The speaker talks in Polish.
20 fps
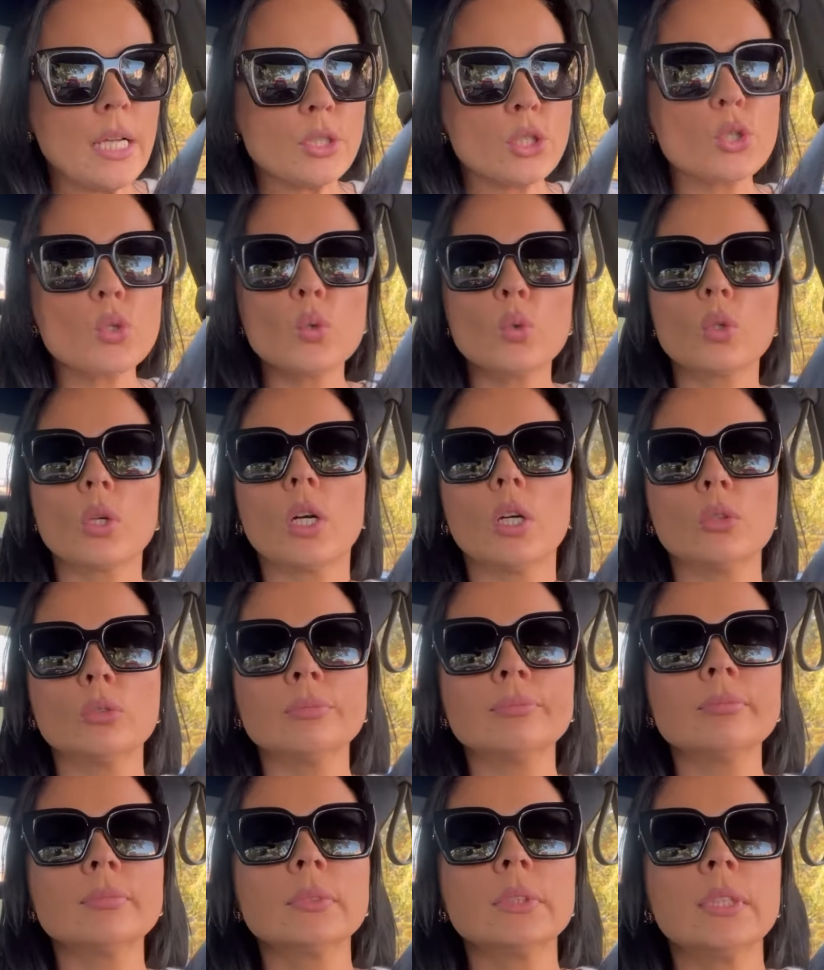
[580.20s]
przyjaciółką
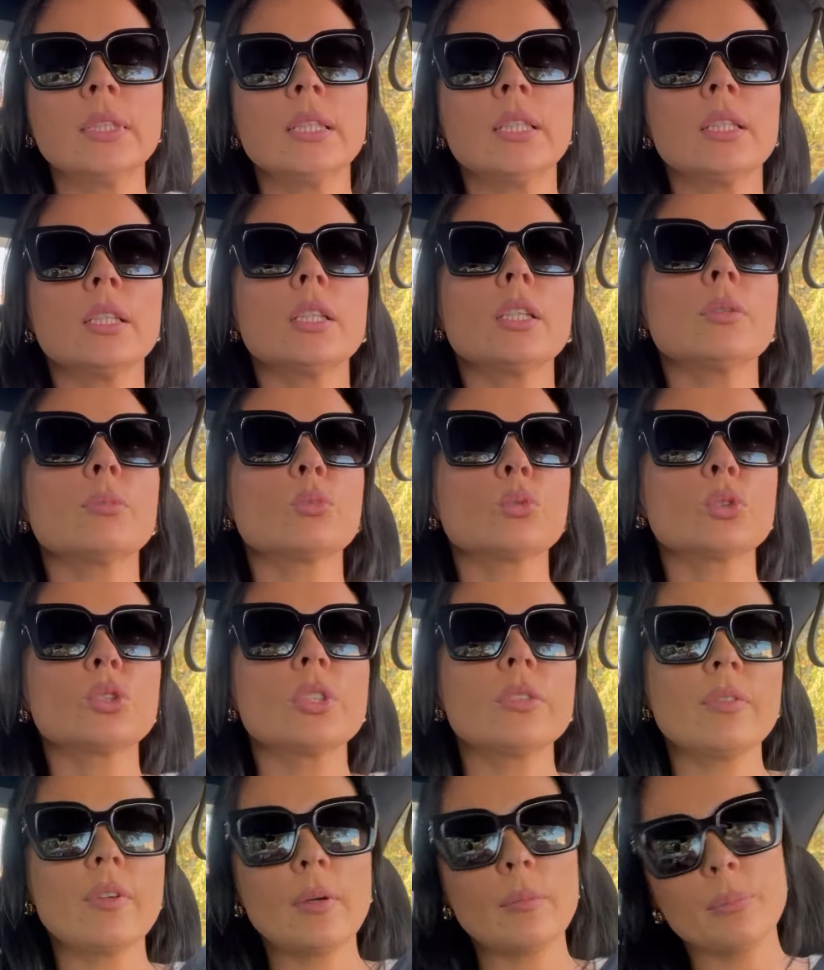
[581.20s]
i
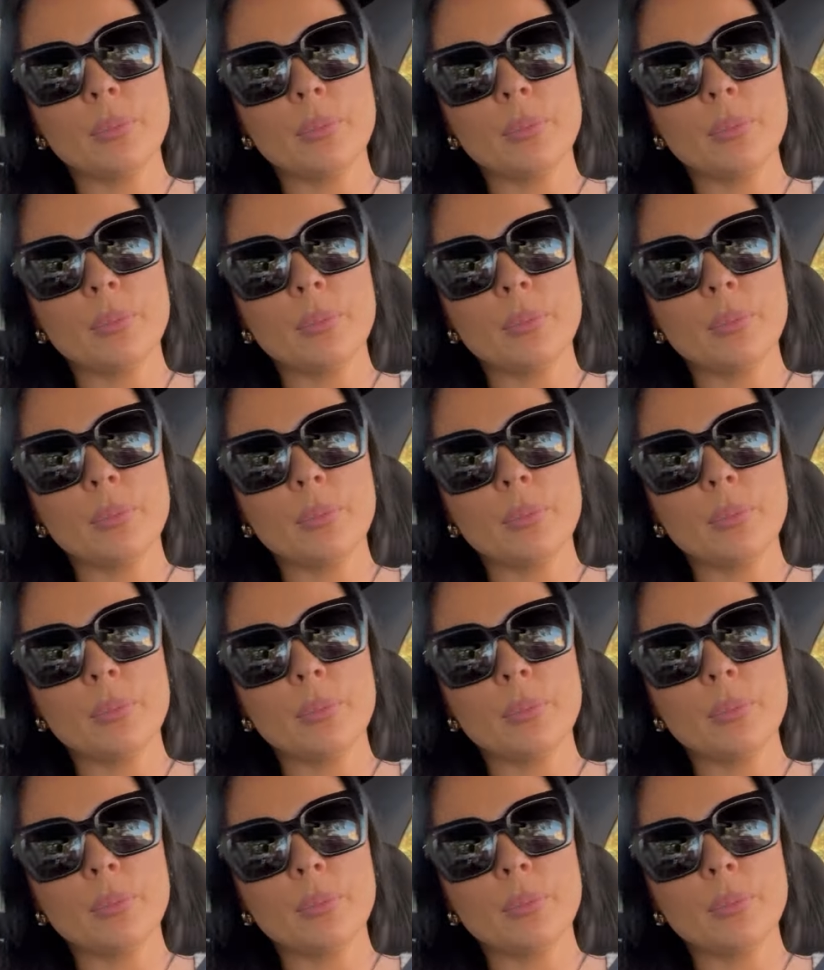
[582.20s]
muszę Wam